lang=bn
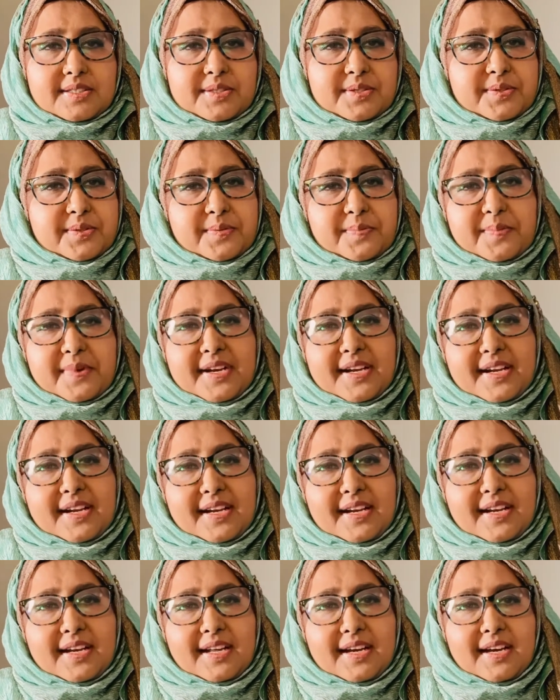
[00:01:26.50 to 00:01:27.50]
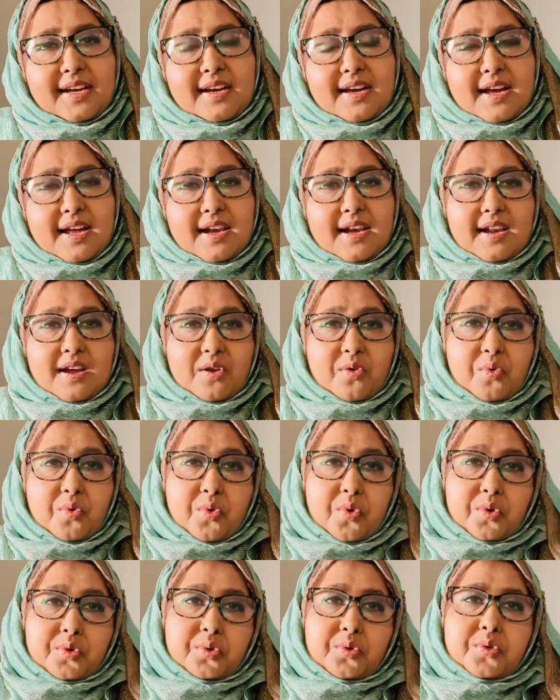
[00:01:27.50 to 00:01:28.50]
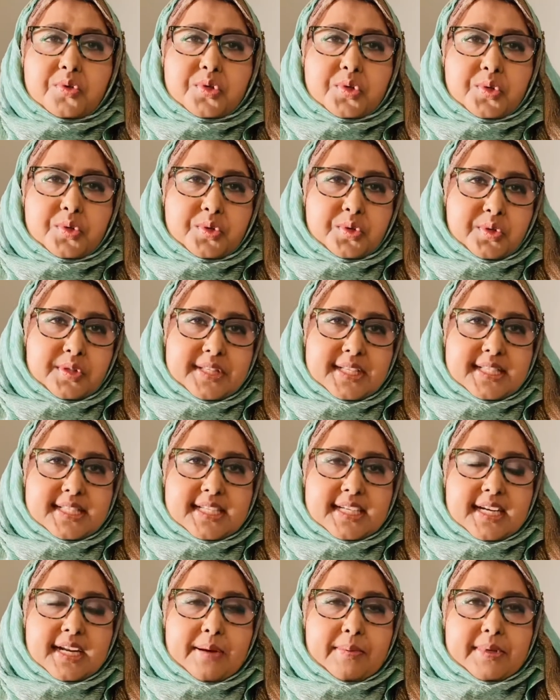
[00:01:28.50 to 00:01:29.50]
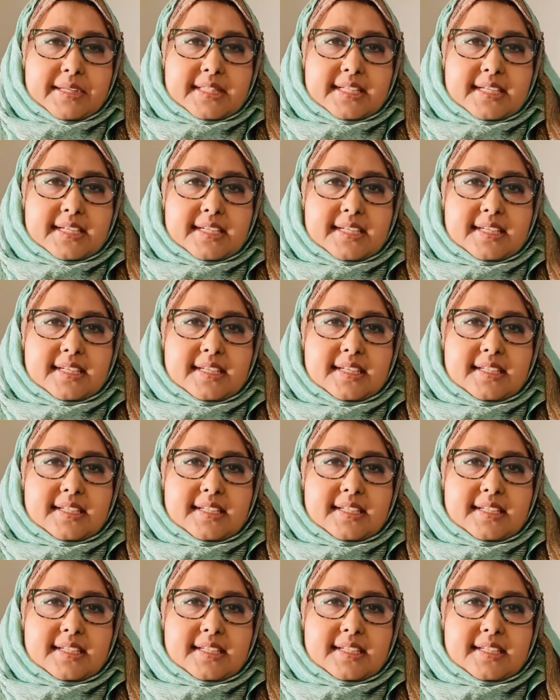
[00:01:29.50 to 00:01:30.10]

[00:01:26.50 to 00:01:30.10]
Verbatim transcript: সোভান আল্লাহ আল্লাহ কত সুযোগ দিচ্ছেন আমাদেরকে